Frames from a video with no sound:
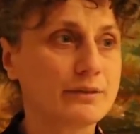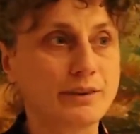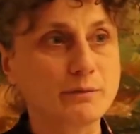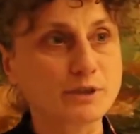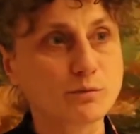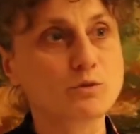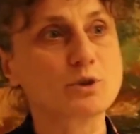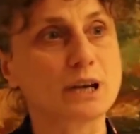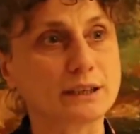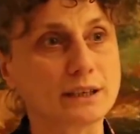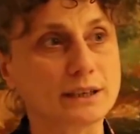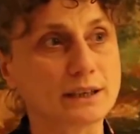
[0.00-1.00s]
Feminist
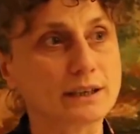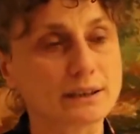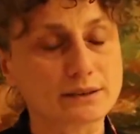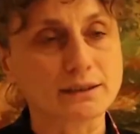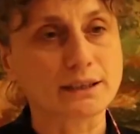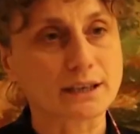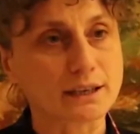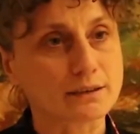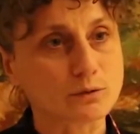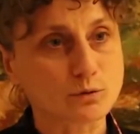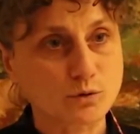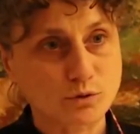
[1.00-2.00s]
mücadelede, kadın
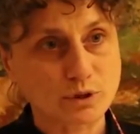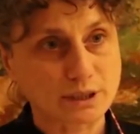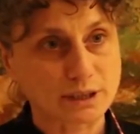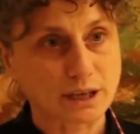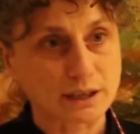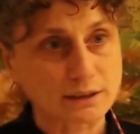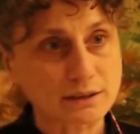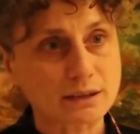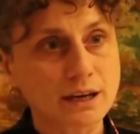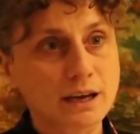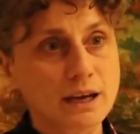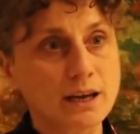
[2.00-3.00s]
hareketi uzun yıllardır
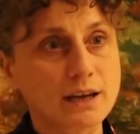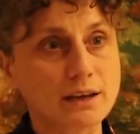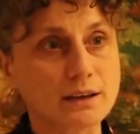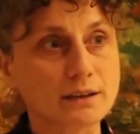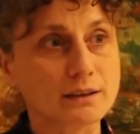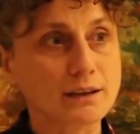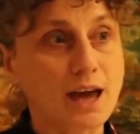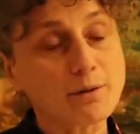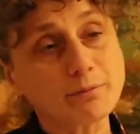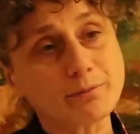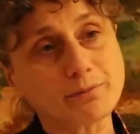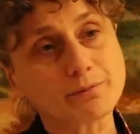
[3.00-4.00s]

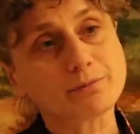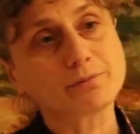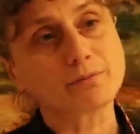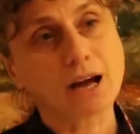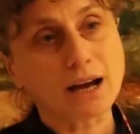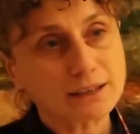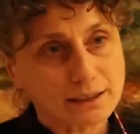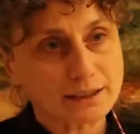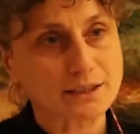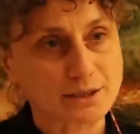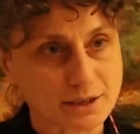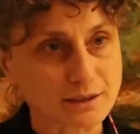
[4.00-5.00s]
hem
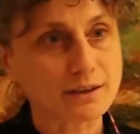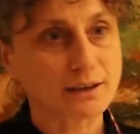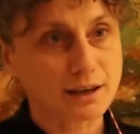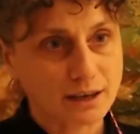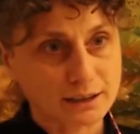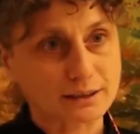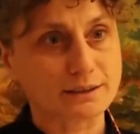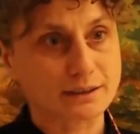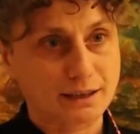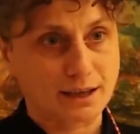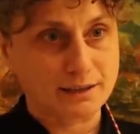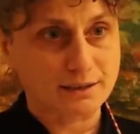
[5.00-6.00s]
haklar için,
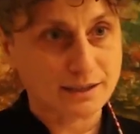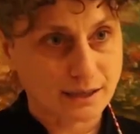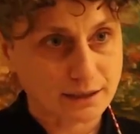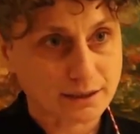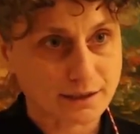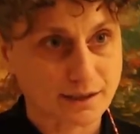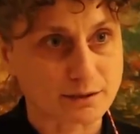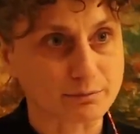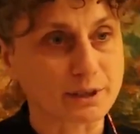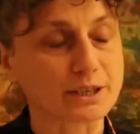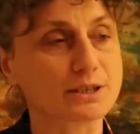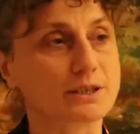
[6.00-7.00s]
yani yasal
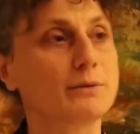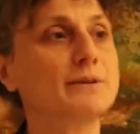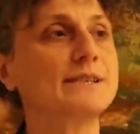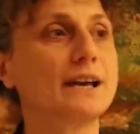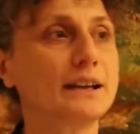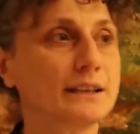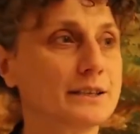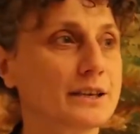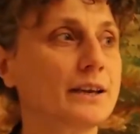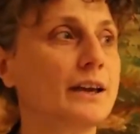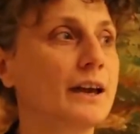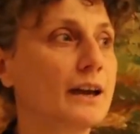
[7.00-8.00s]
kazanımlar için ama
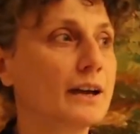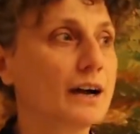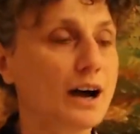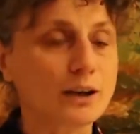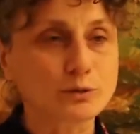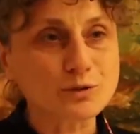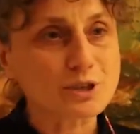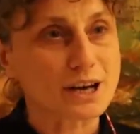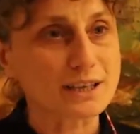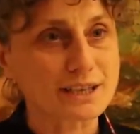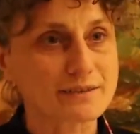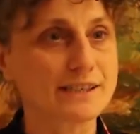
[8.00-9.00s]
sadece kanun
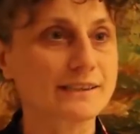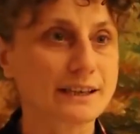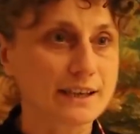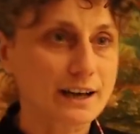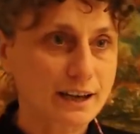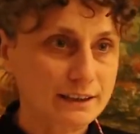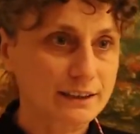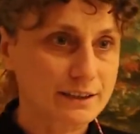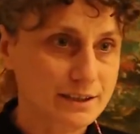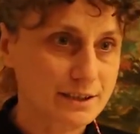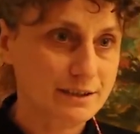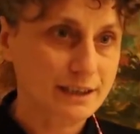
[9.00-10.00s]
çerçevesindeki
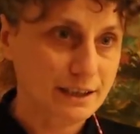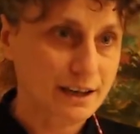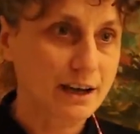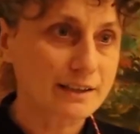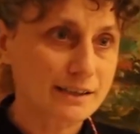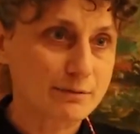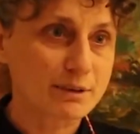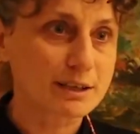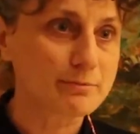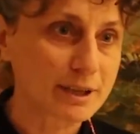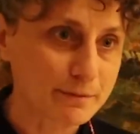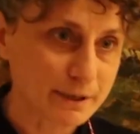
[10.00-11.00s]
haklar için değil, aynı
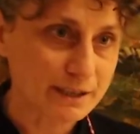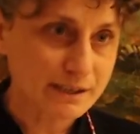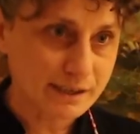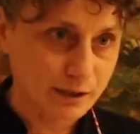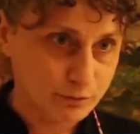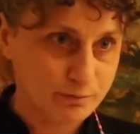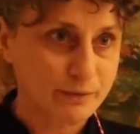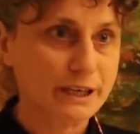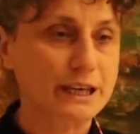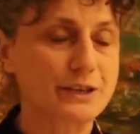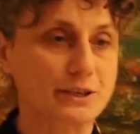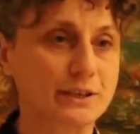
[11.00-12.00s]
zamanda birbirini
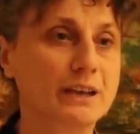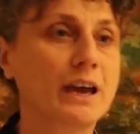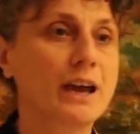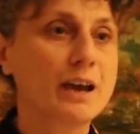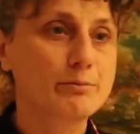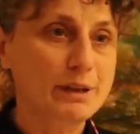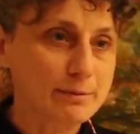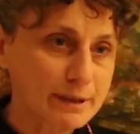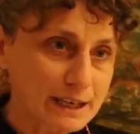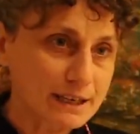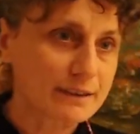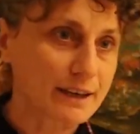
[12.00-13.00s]
savunmak için,
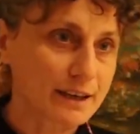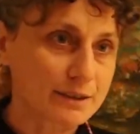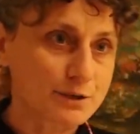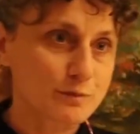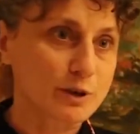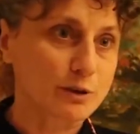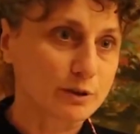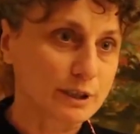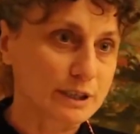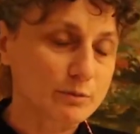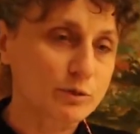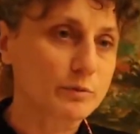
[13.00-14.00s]
birbiriyle dayanışma
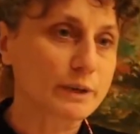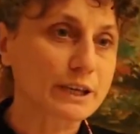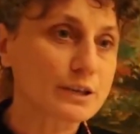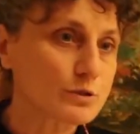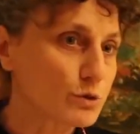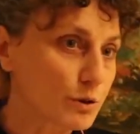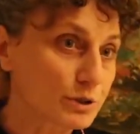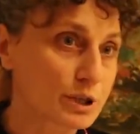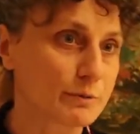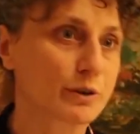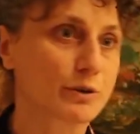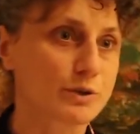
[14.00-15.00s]
yollarını bulmak için çok
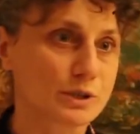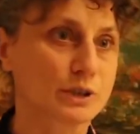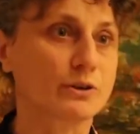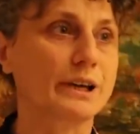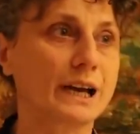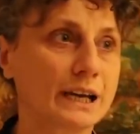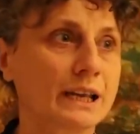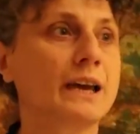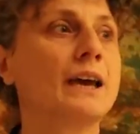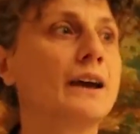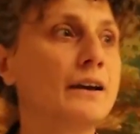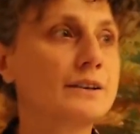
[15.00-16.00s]
çaba gösteriyor.
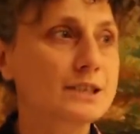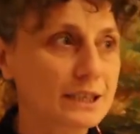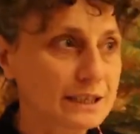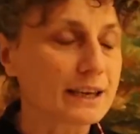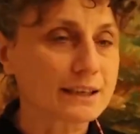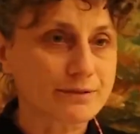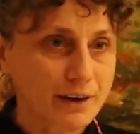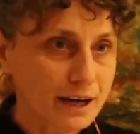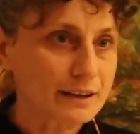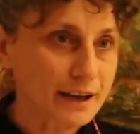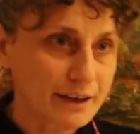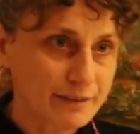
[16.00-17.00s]
Yani şiddet
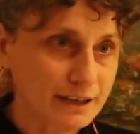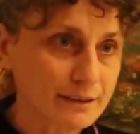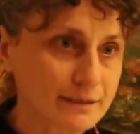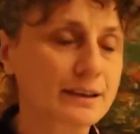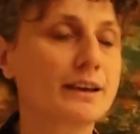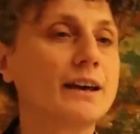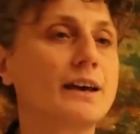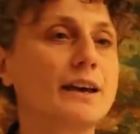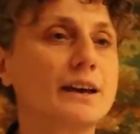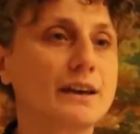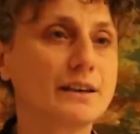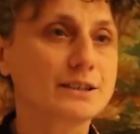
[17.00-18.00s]
var, evet,
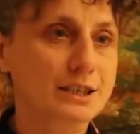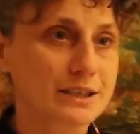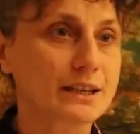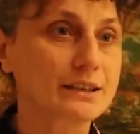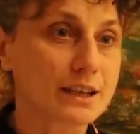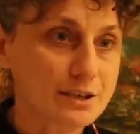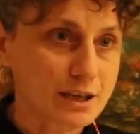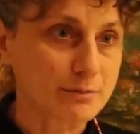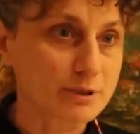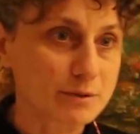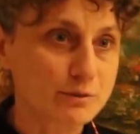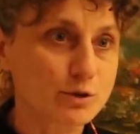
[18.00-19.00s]
e, şiddet
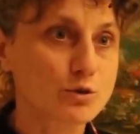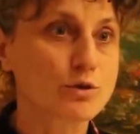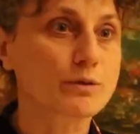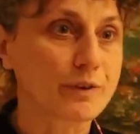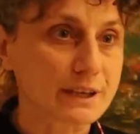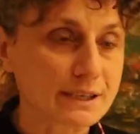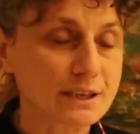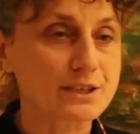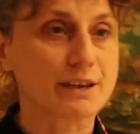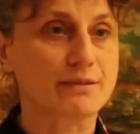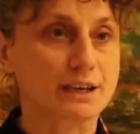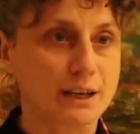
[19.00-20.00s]
yaşamlarımızı çok fazla
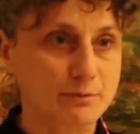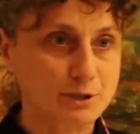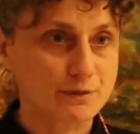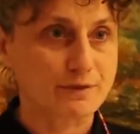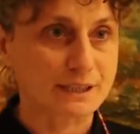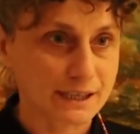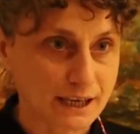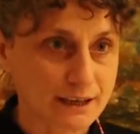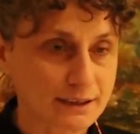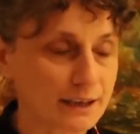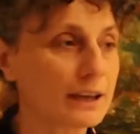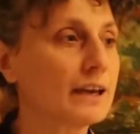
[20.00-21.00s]
çevrelemiş
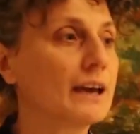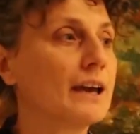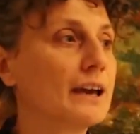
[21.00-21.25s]
vaziyette.